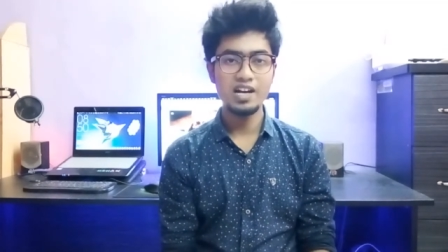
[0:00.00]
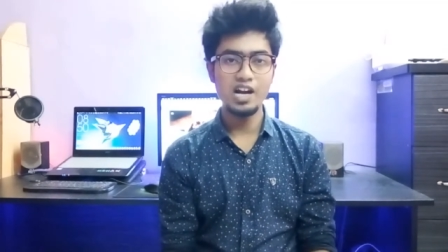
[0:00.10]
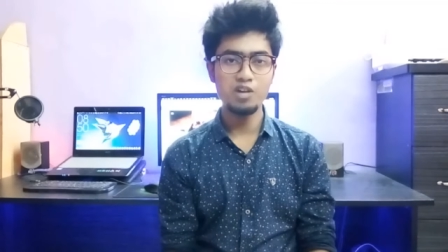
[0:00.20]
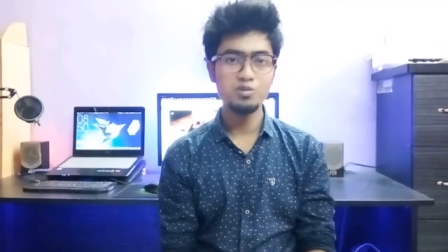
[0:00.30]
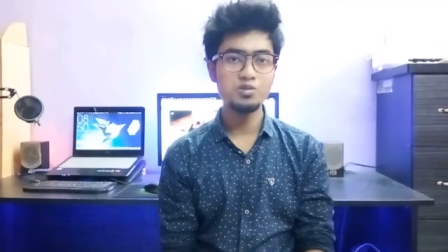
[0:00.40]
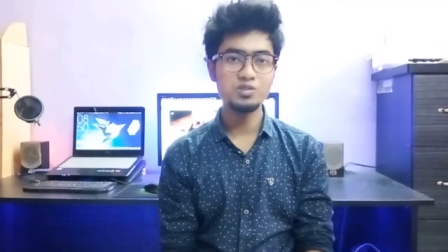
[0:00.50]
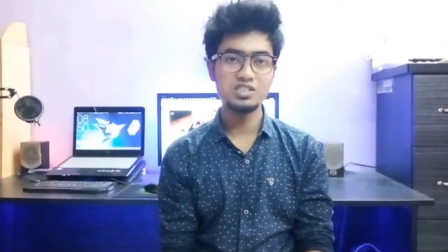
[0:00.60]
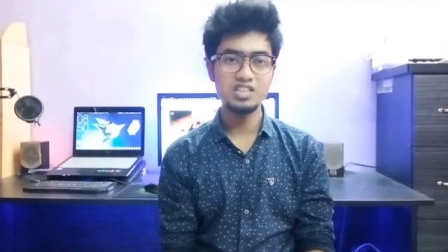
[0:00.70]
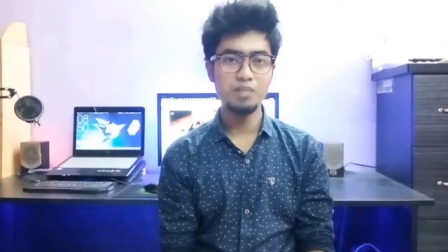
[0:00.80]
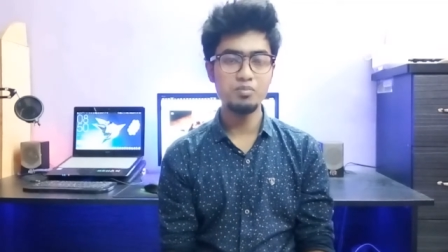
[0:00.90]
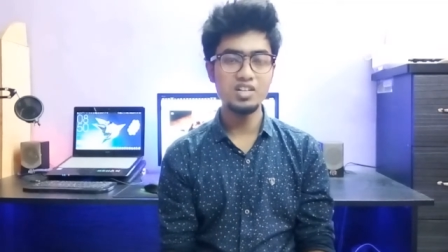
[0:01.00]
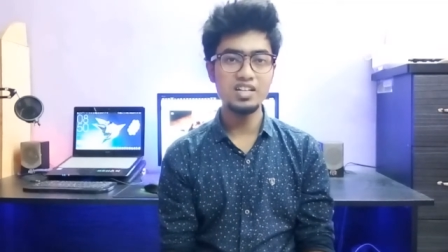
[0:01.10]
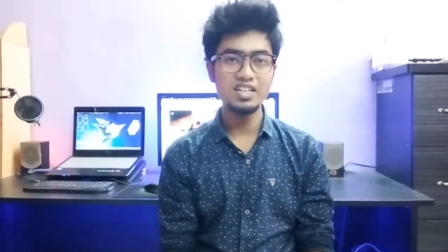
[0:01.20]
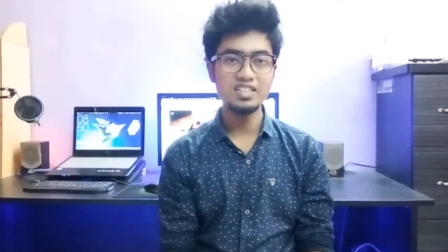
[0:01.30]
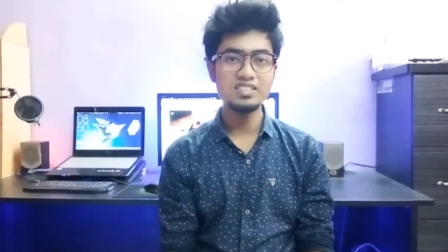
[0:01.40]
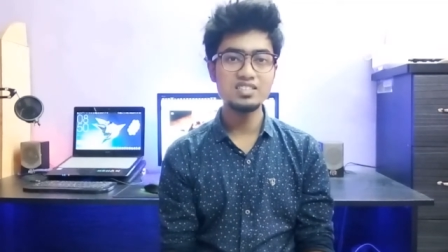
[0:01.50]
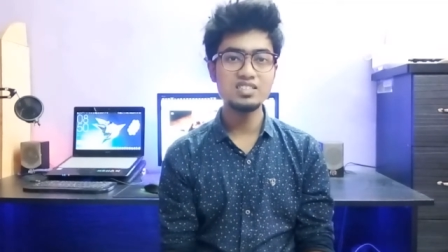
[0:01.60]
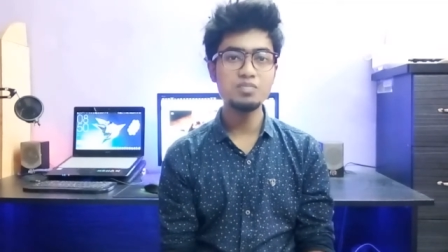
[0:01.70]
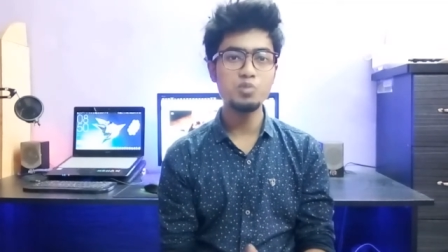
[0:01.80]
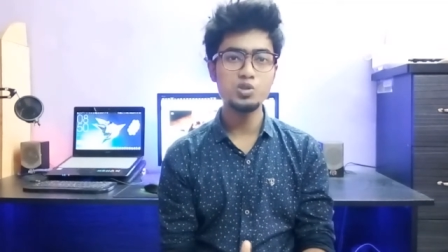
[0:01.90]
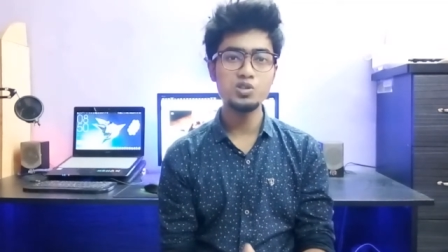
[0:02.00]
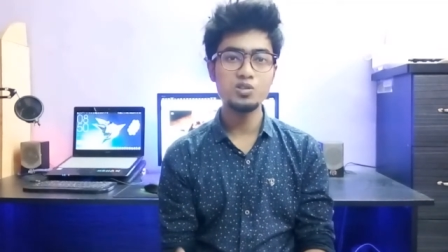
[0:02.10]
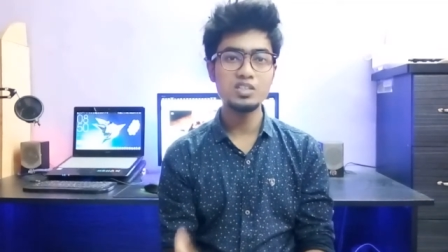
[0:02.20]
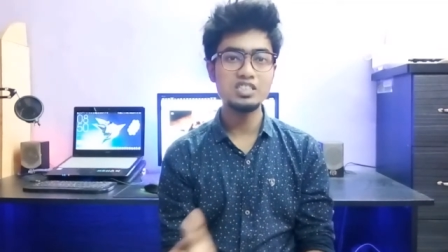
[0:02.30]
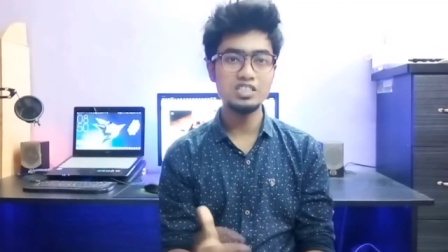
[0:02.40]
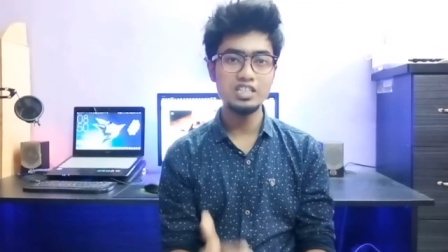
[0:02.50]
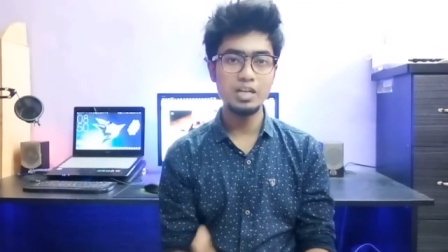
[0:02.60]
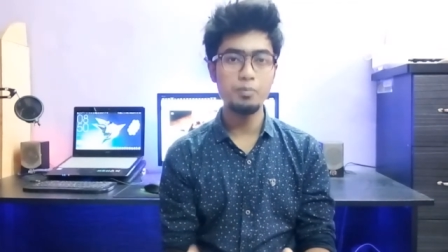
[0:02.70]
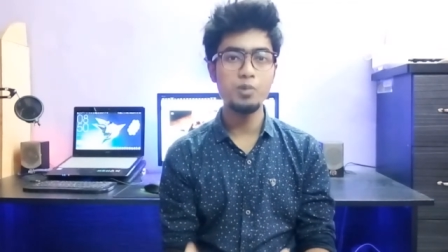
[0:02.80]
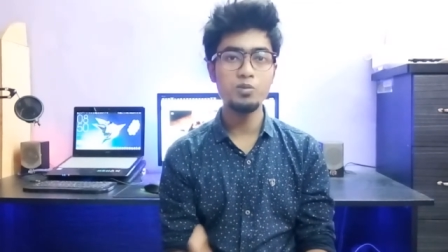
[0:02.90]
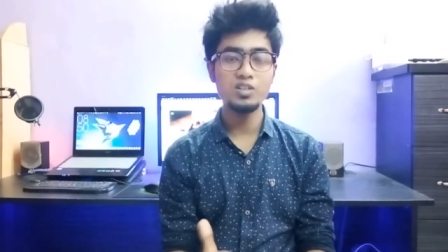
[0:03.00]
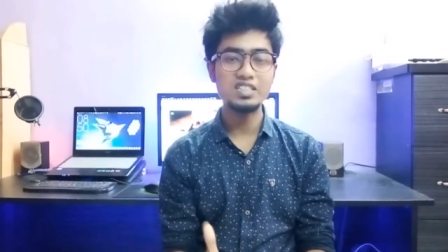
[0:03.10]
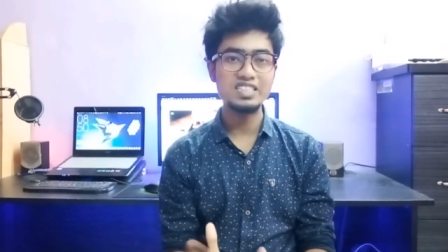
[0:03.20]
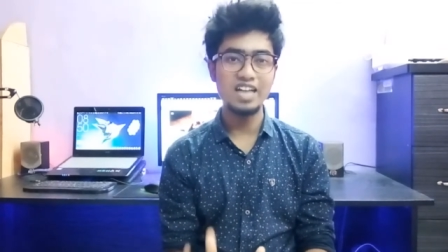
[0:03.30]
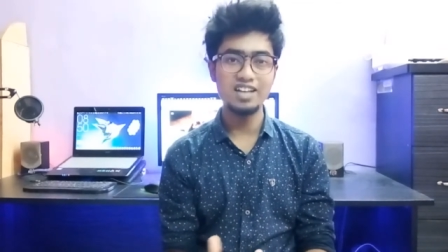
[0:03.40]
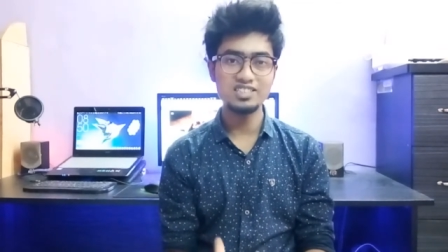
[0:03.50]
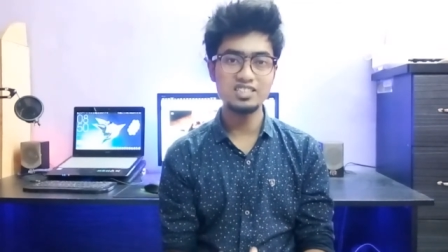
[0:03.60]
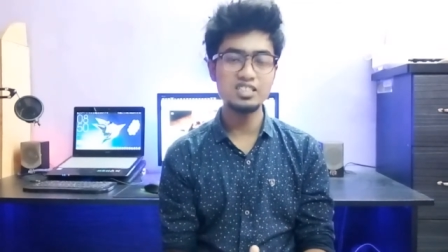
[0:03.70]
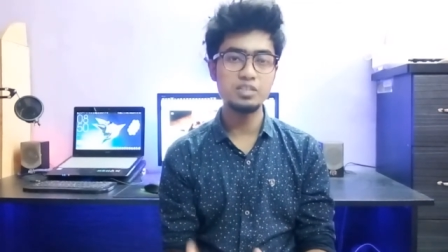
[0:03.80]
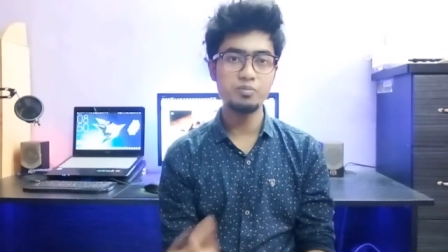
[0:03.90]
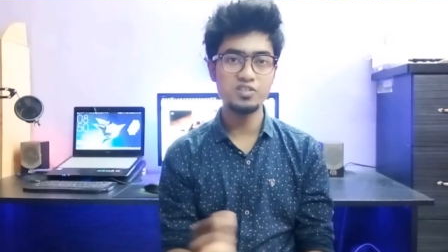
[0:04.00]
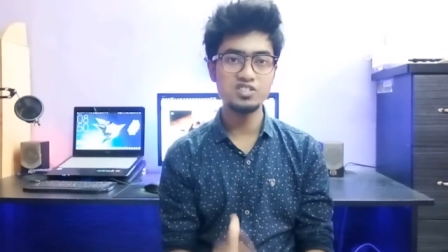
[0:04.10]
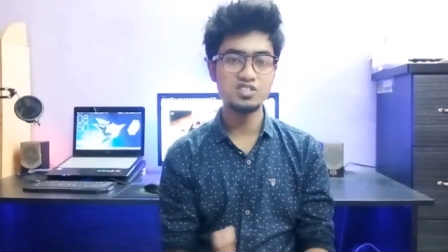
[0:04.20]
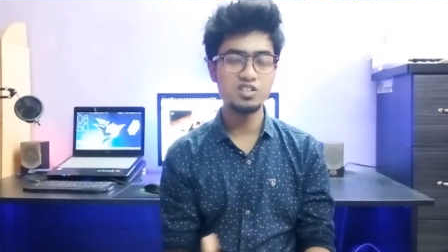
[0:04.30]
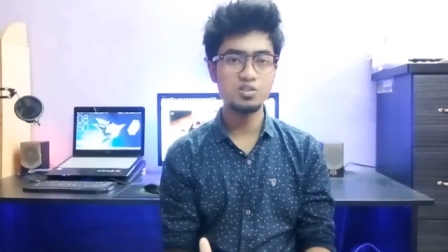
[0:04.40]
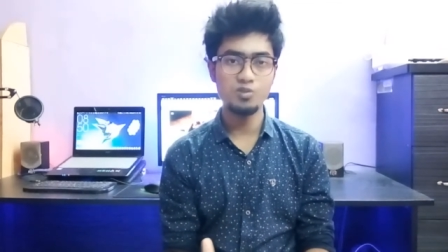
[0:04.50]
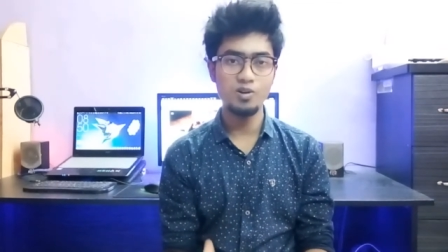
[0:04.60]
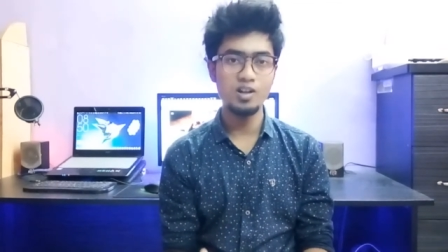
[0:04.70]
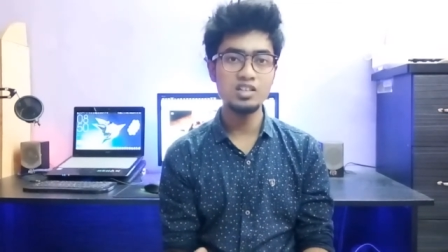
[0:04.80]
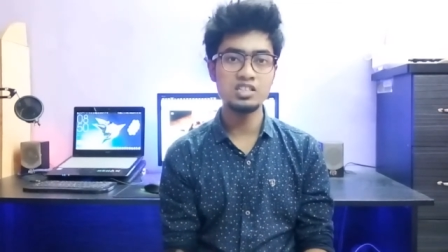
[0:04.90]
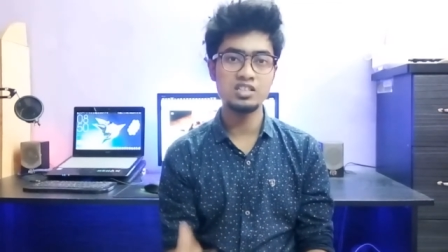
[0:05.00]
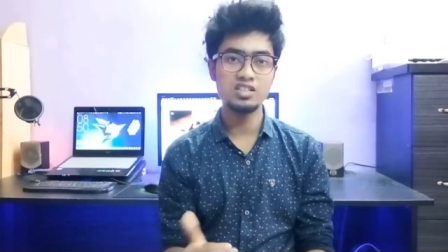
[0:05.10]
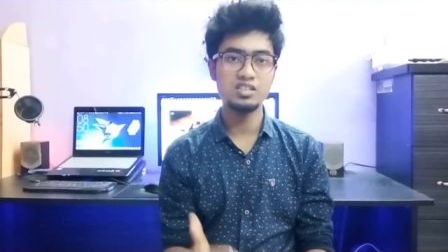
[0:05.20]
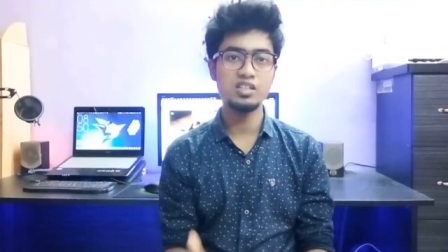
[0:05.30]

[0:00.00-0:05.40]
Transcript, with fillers: কারণ হচ্ছে আপনার এলসিডি মনিটরের যে ক্যাপাবিলিটি আছে রিফ্রেশ রেট করার সেটার